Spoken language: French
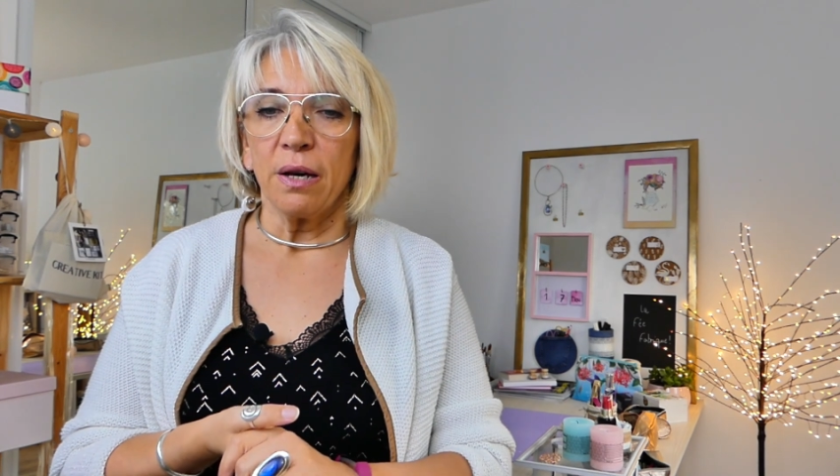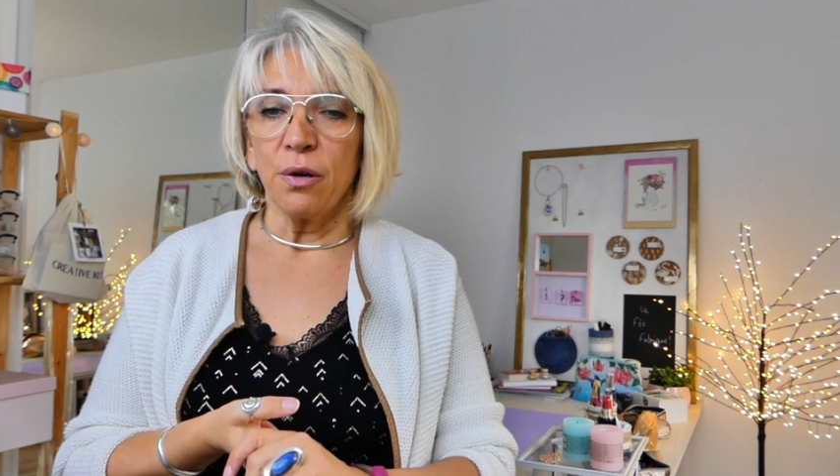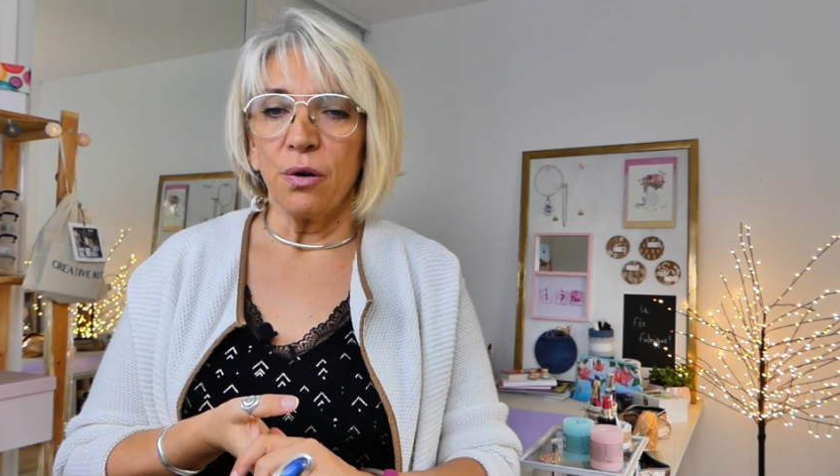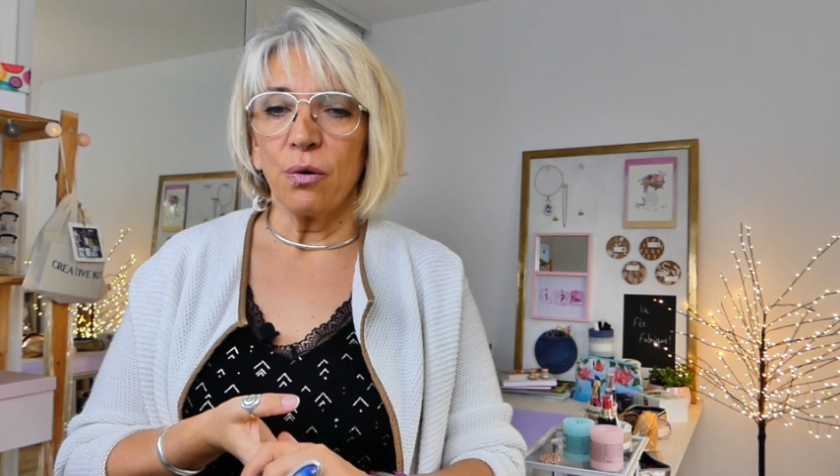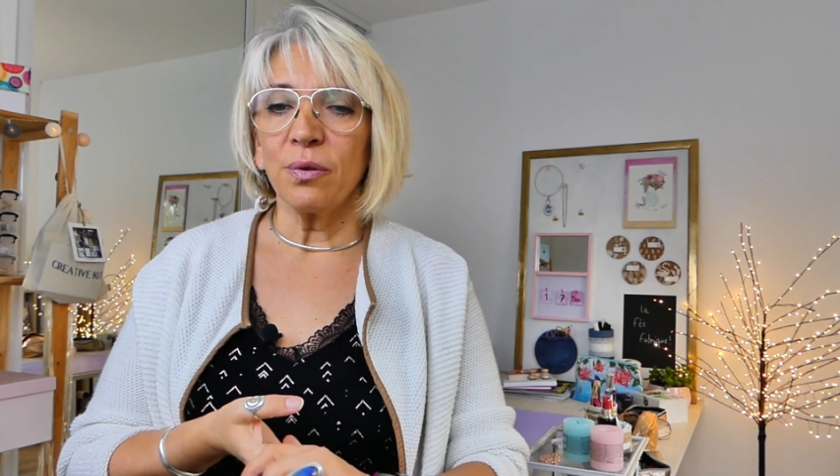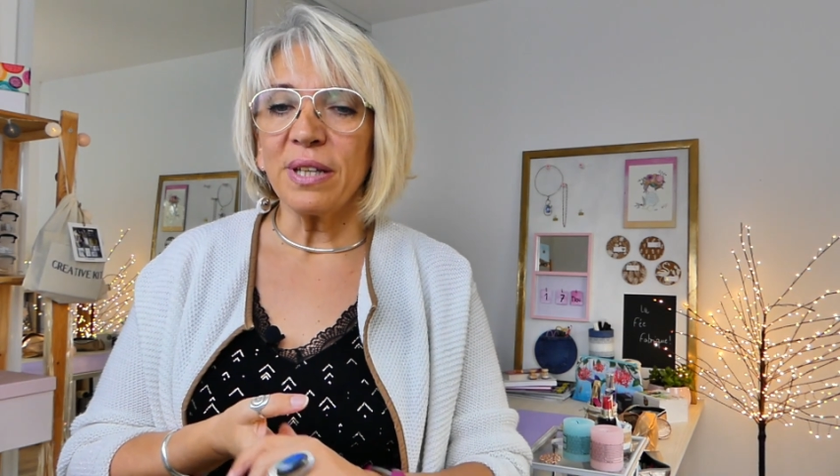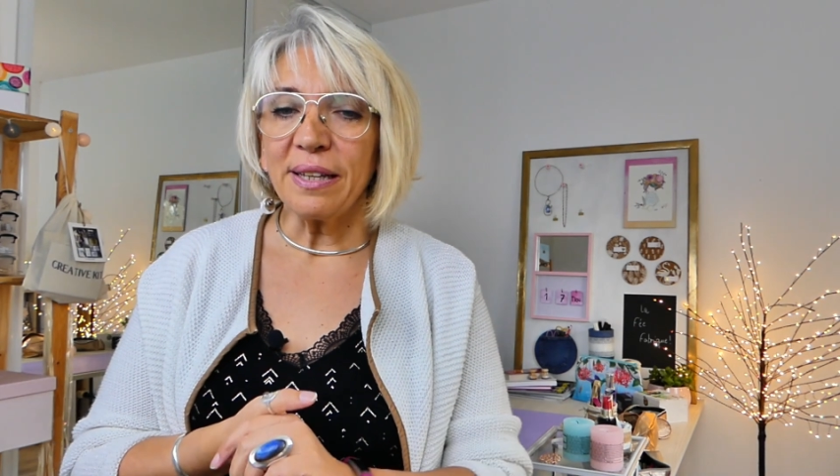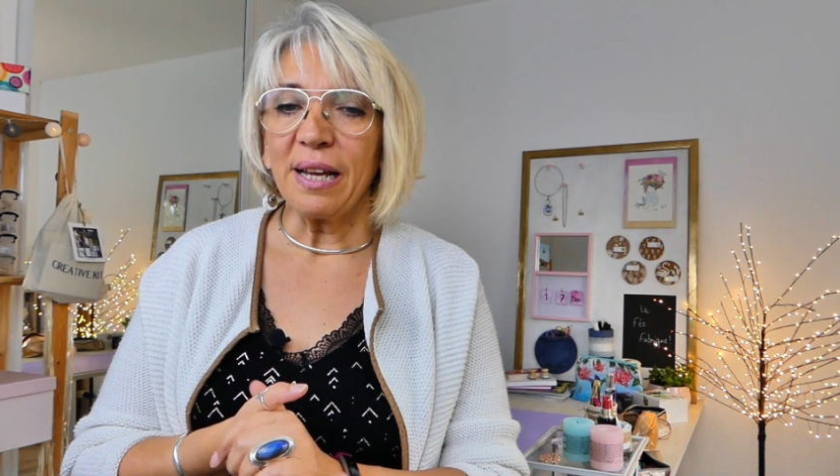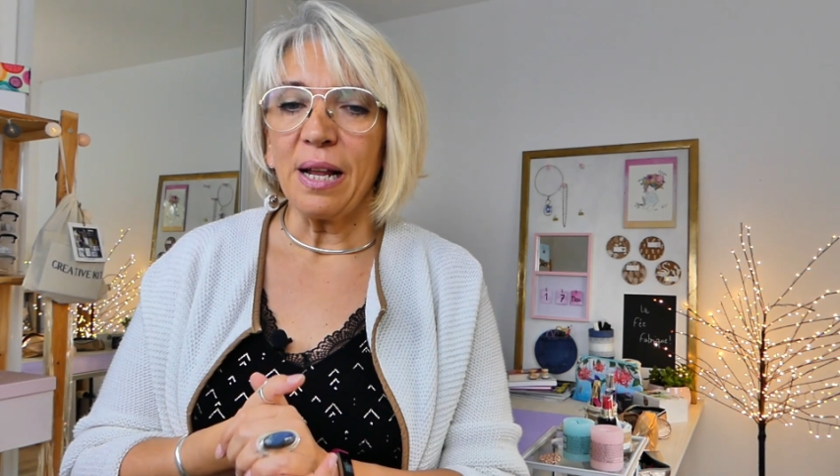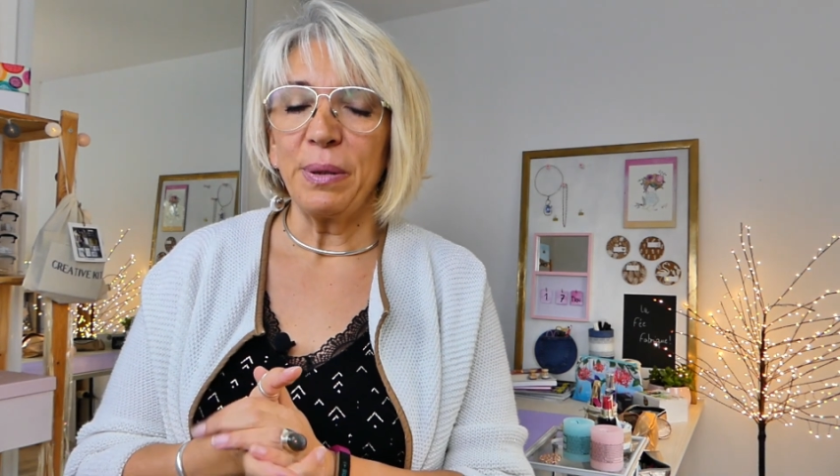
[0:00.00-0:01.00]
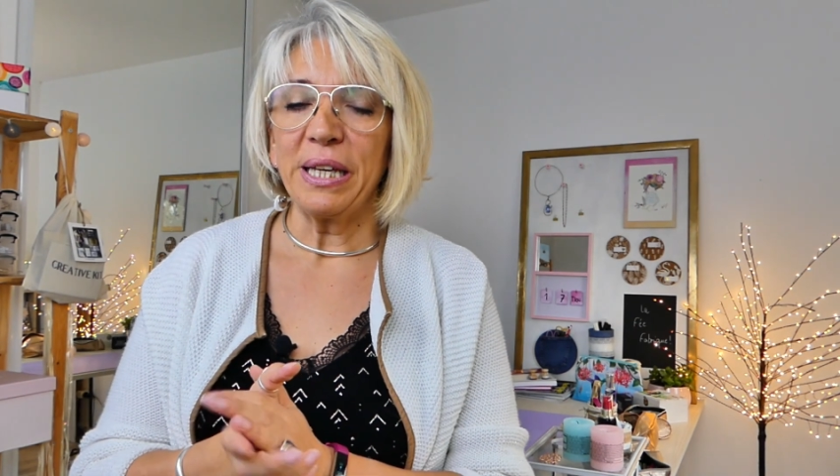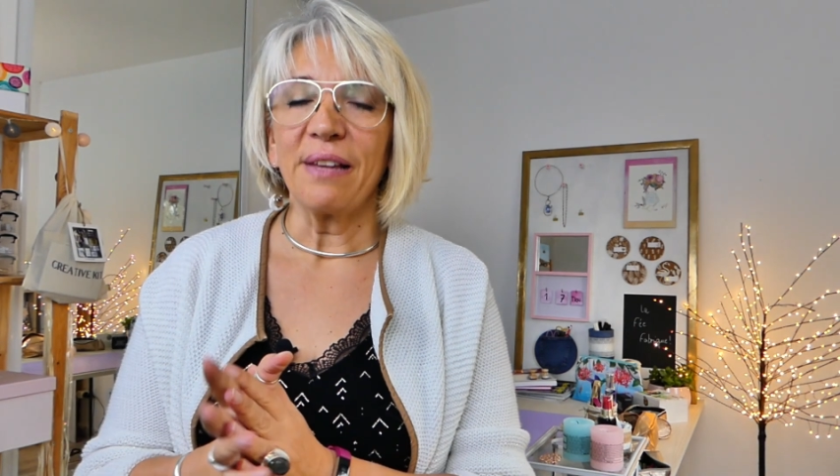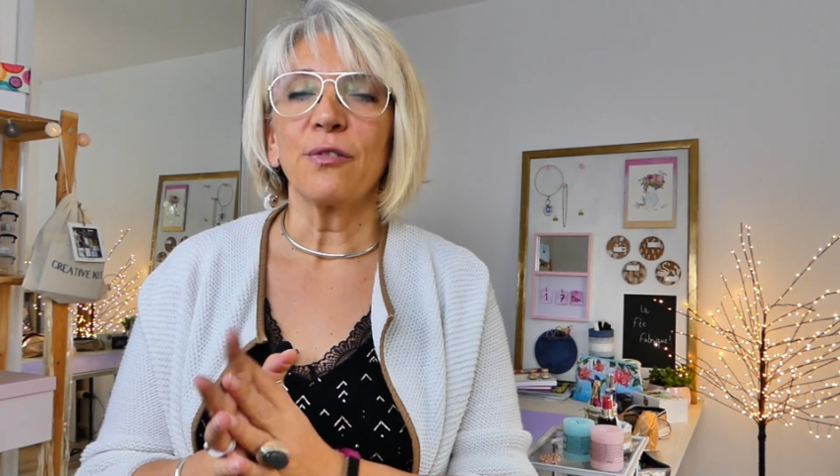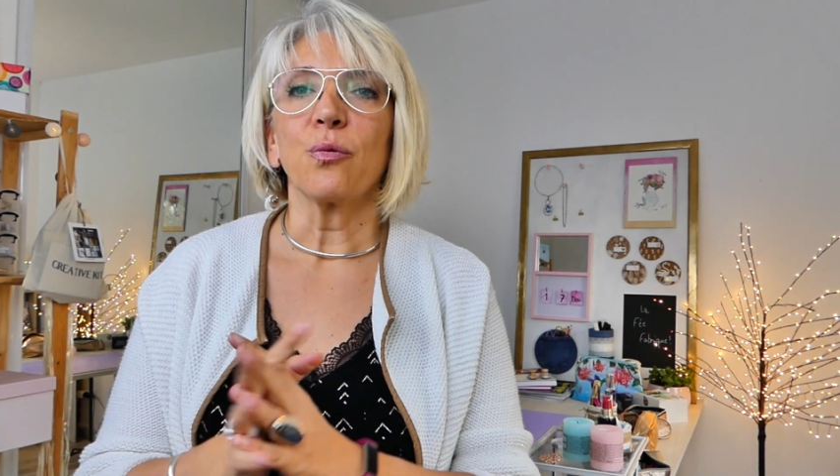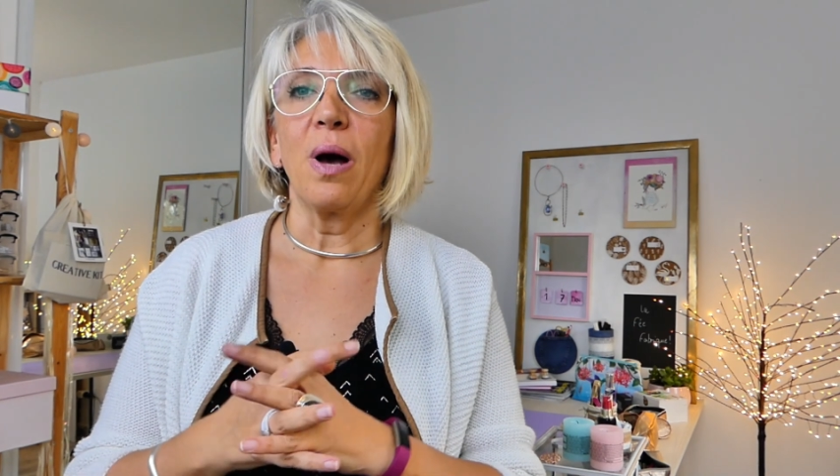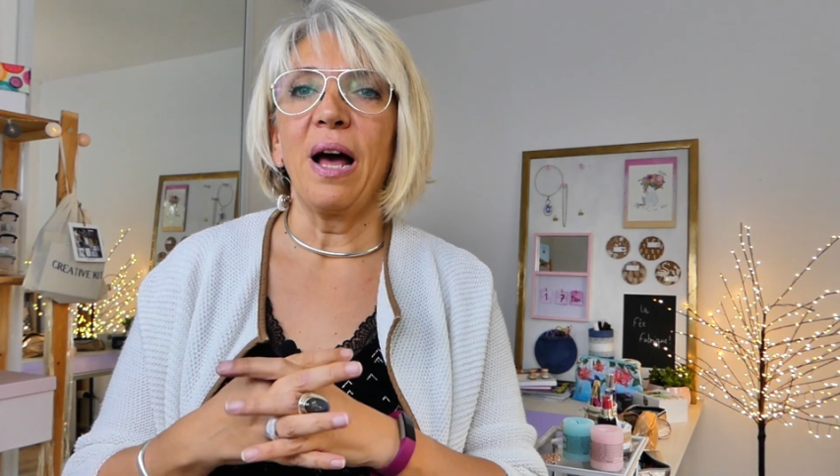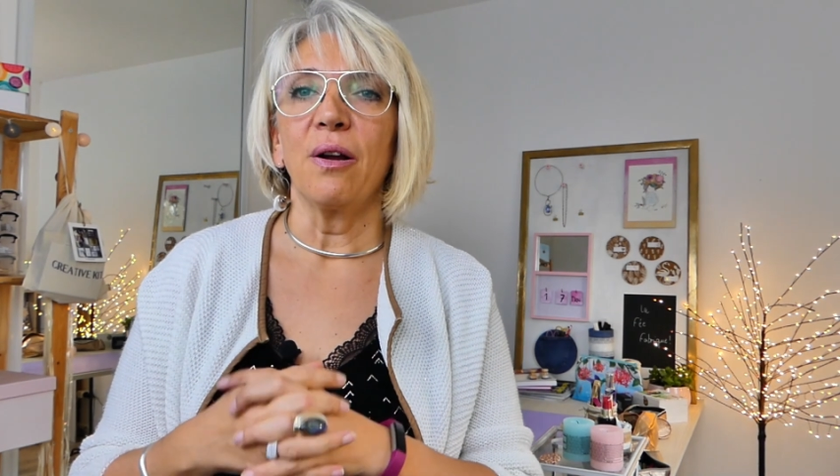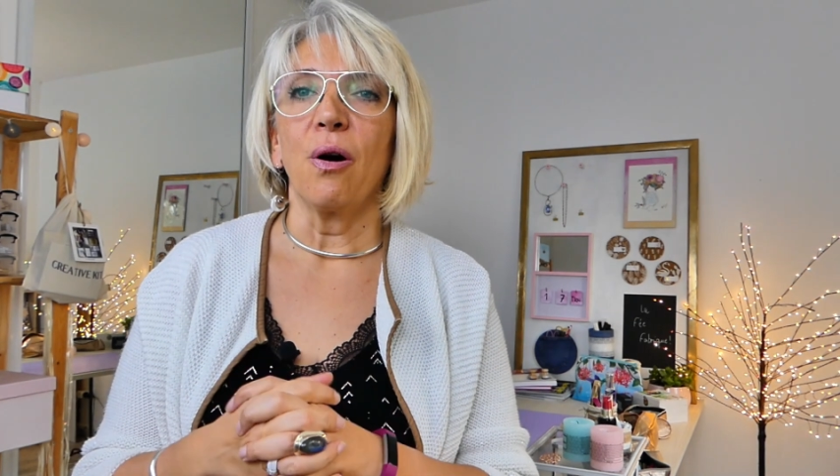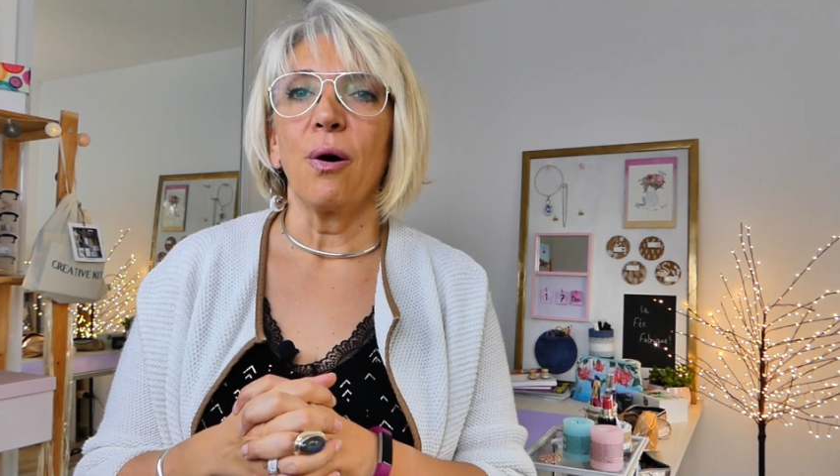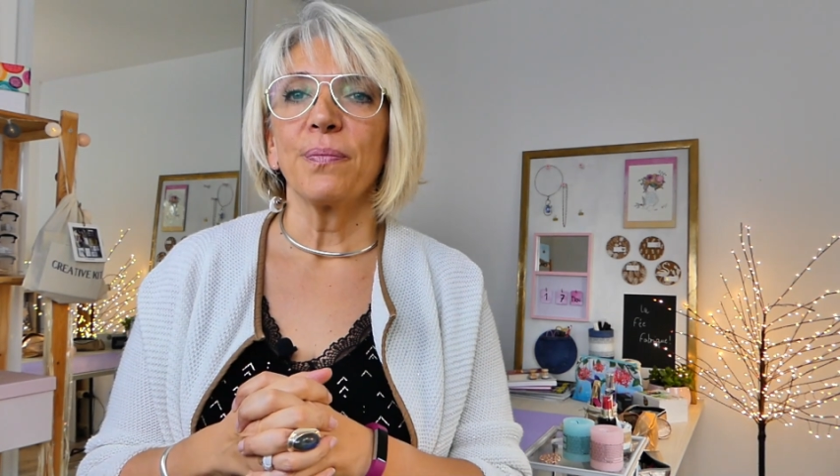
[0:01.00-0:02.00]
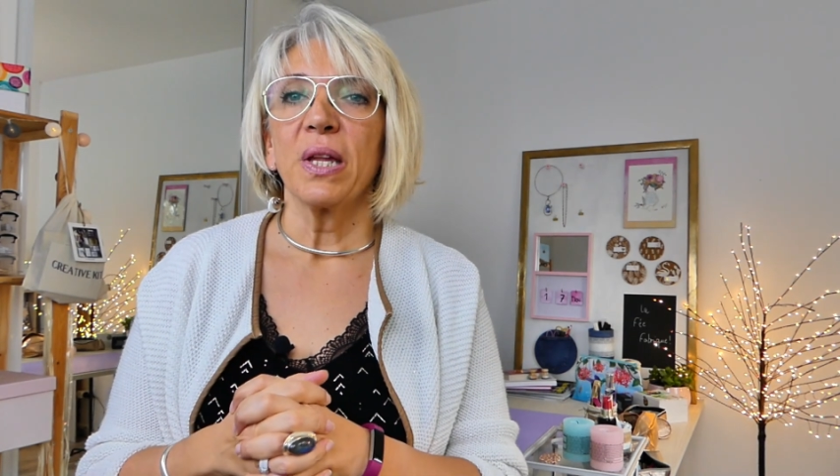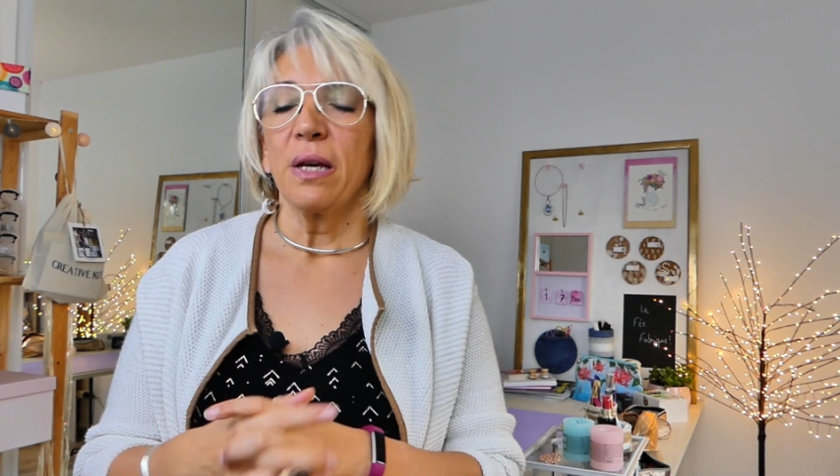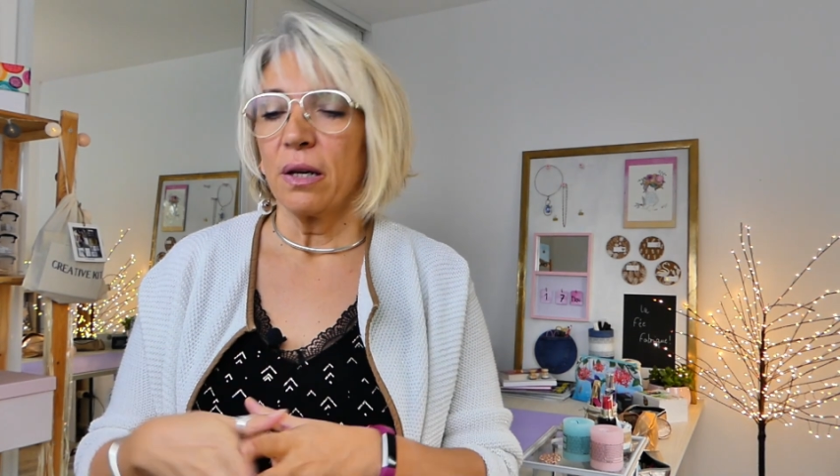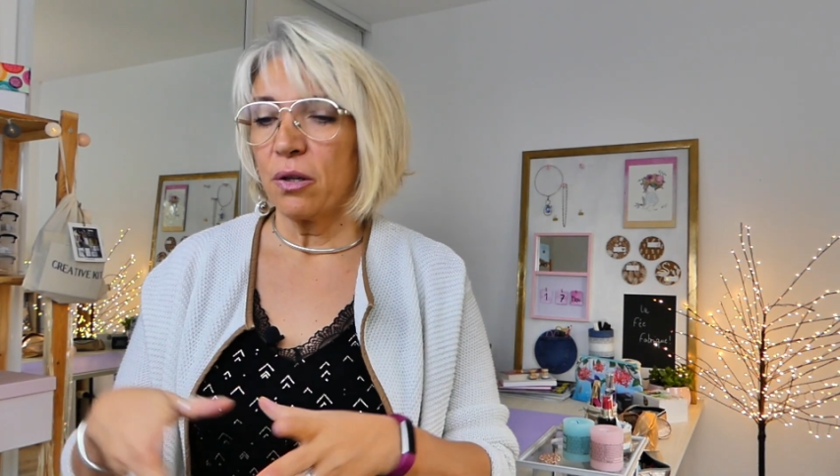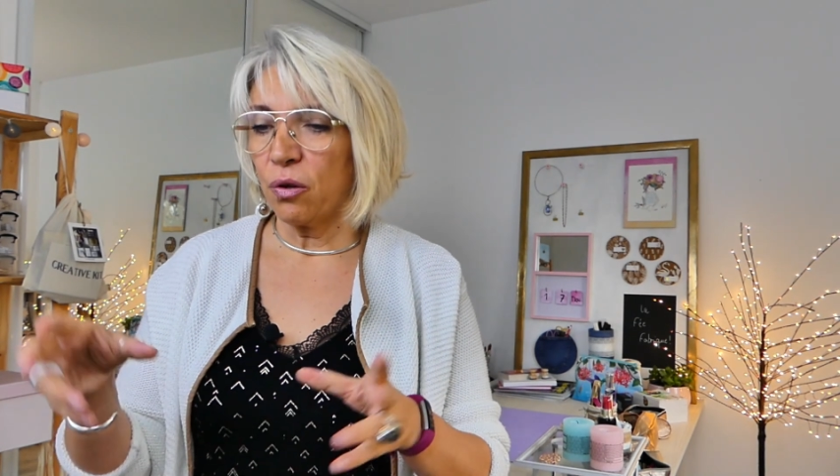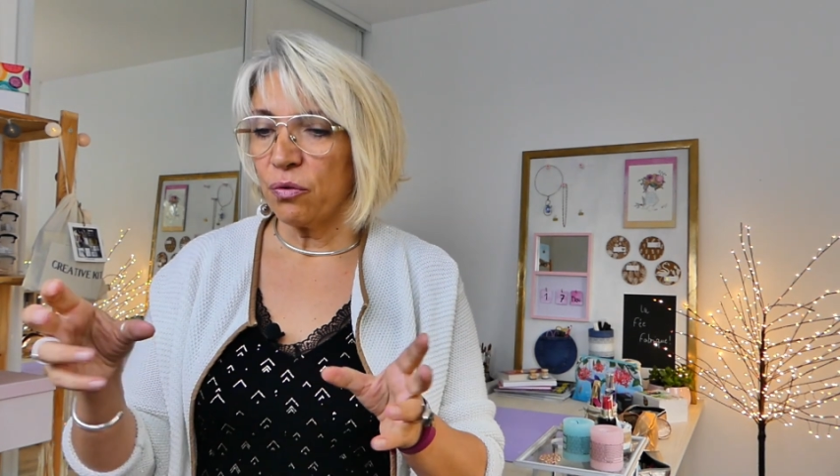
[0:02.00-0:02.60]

Euh, on détaille l'application. Alors, quand